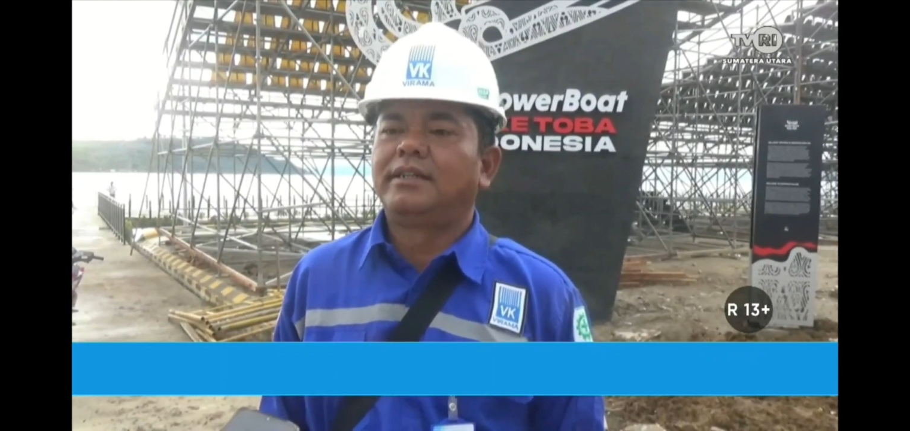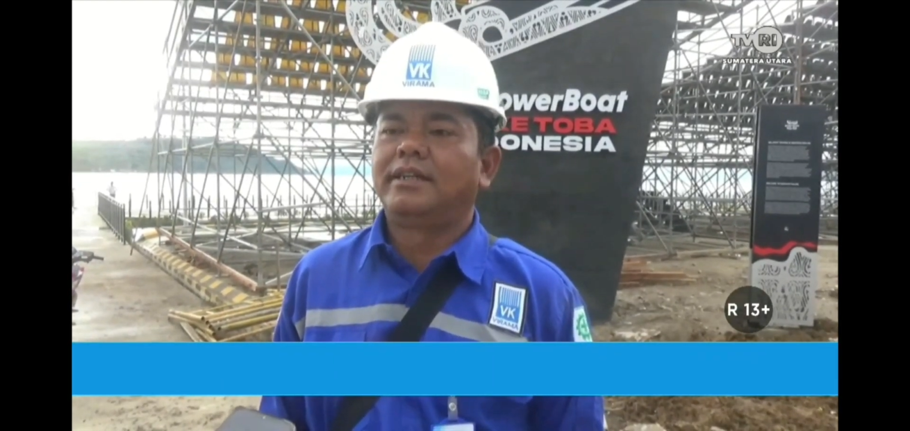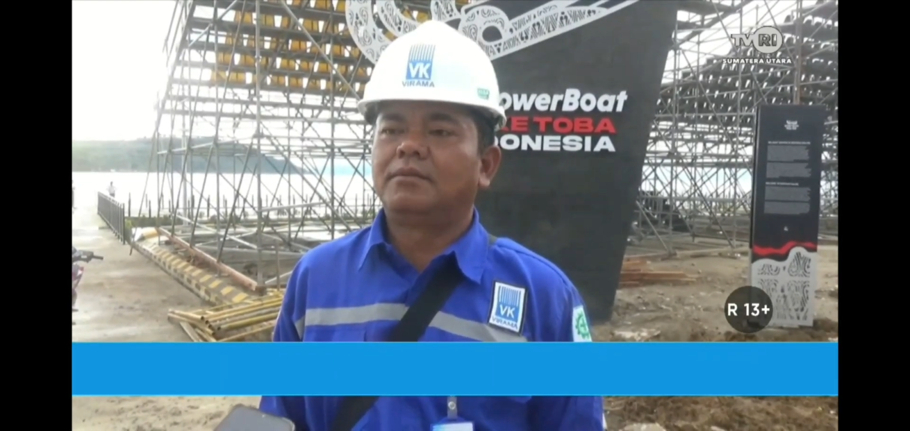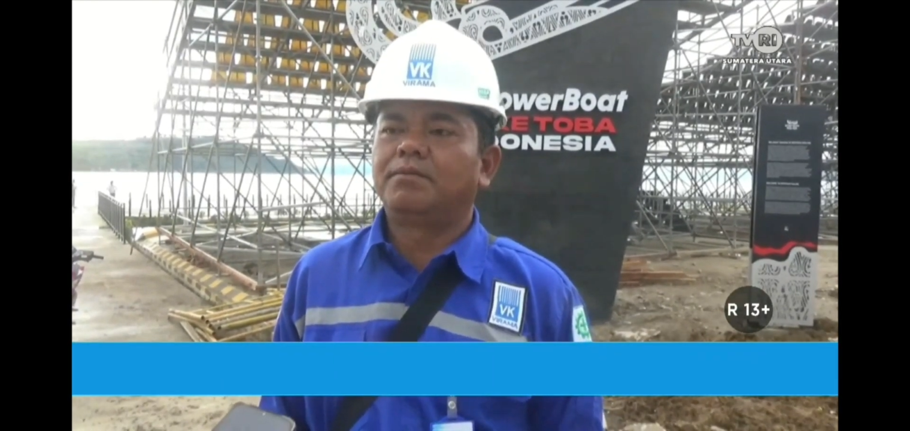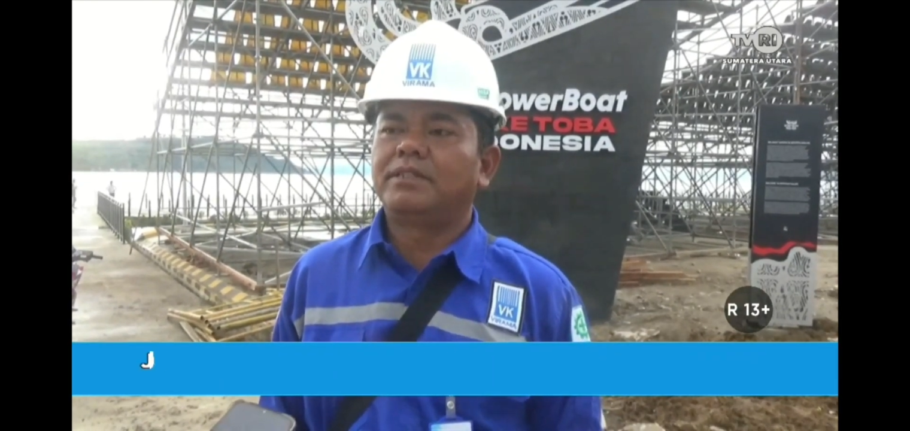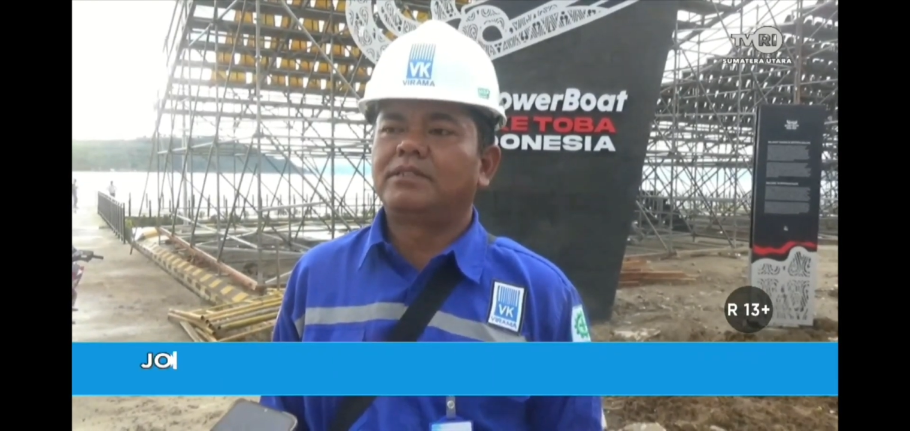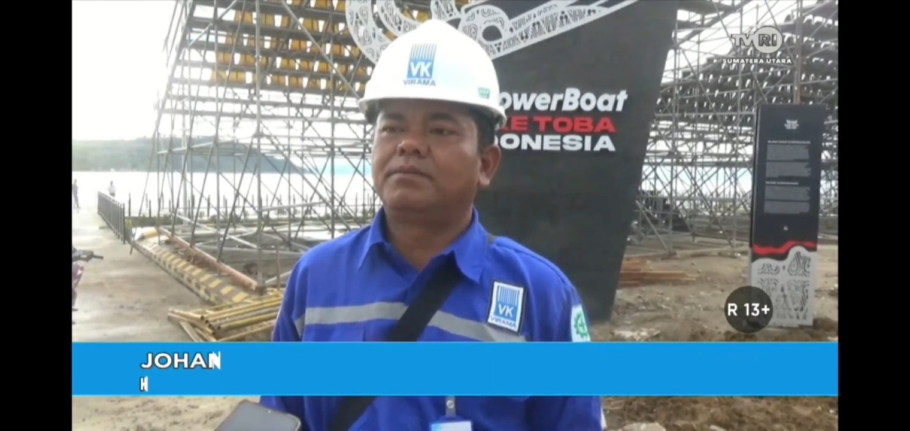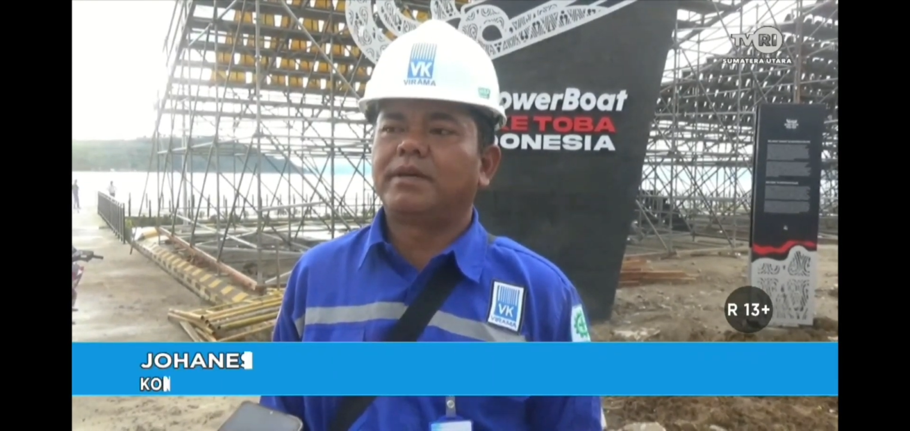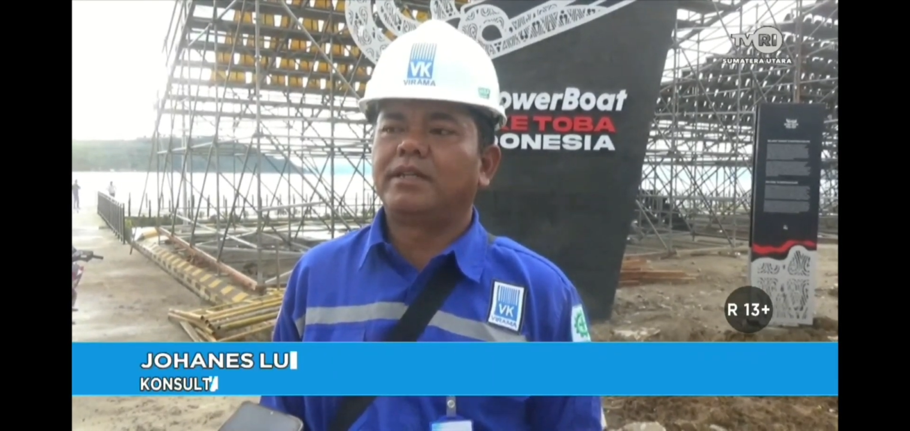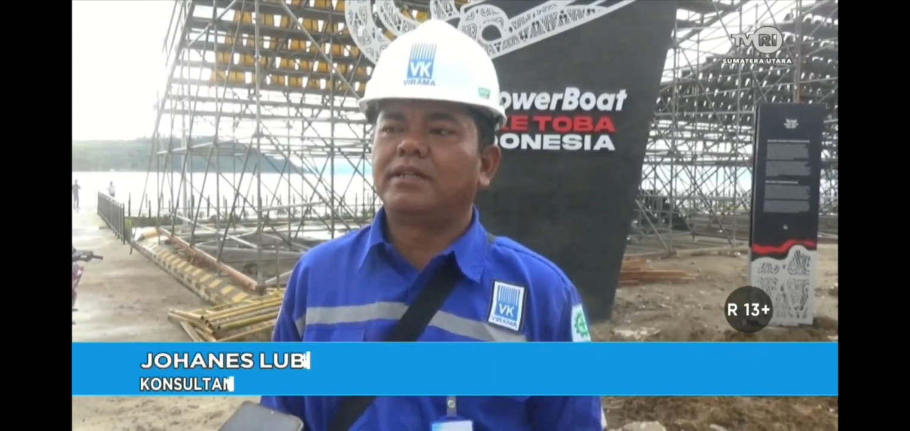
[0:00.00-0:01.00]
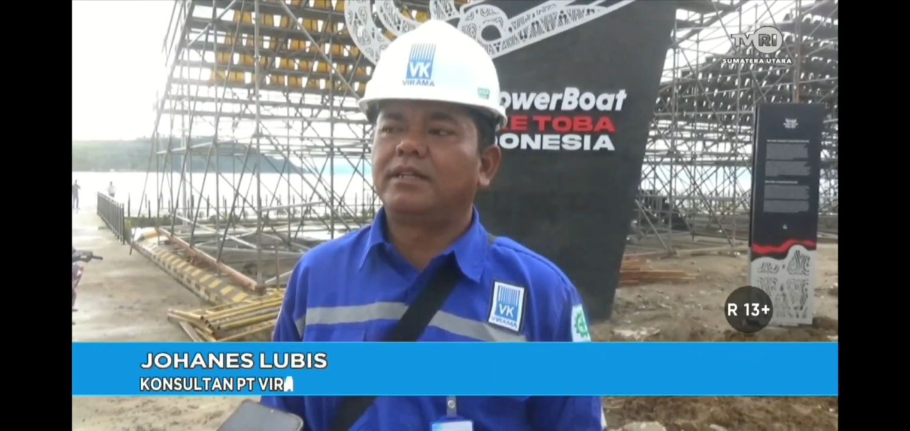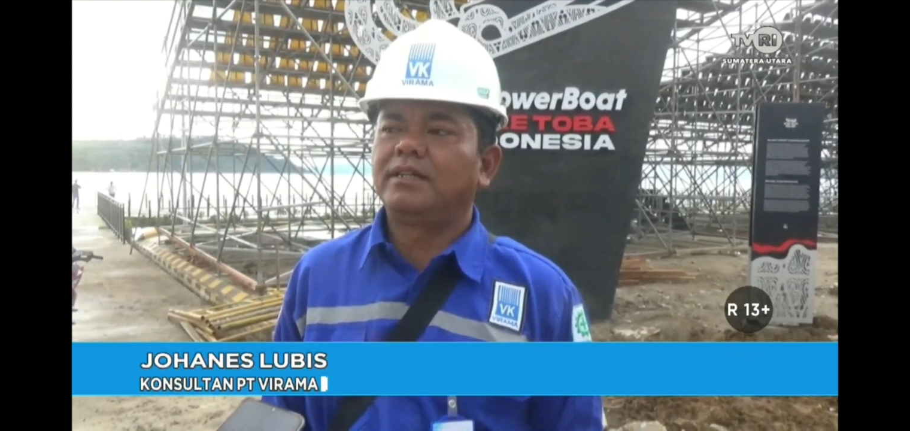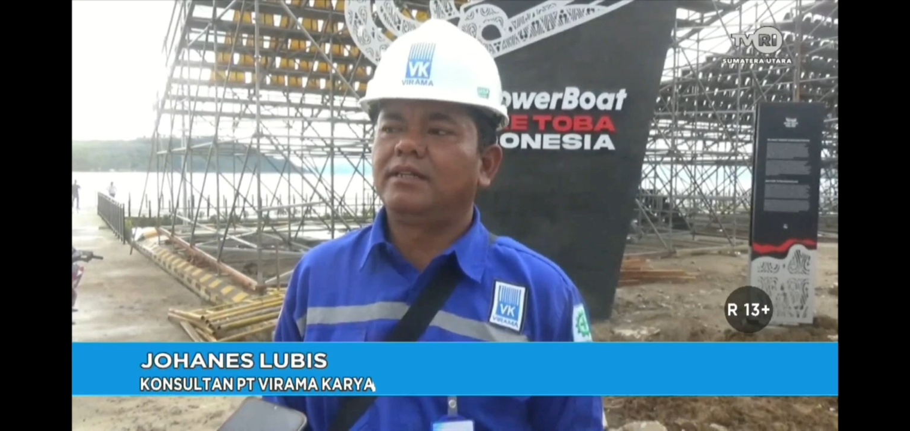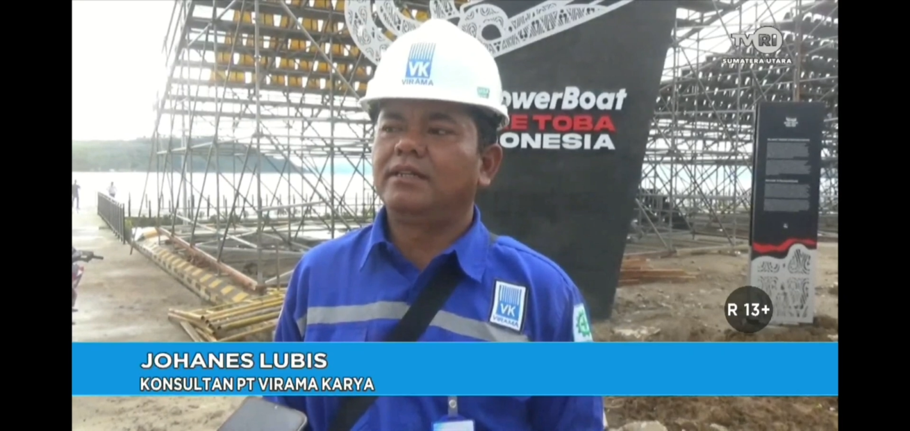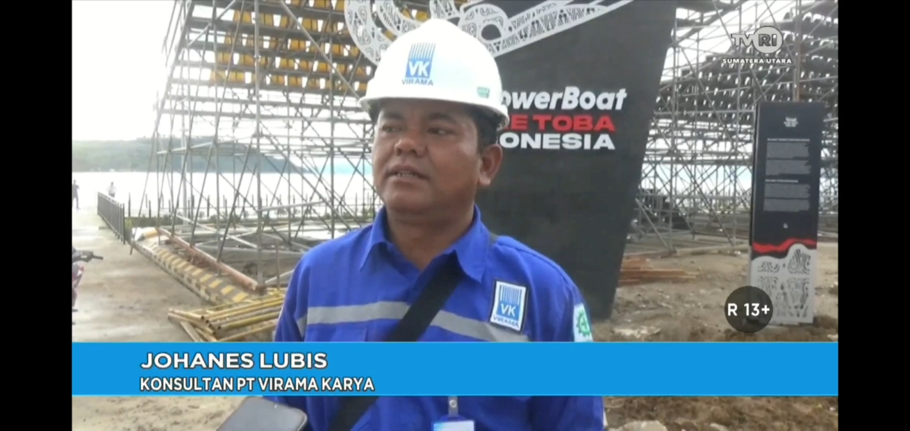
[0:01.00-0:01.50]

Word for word: Dengan pencapaian ini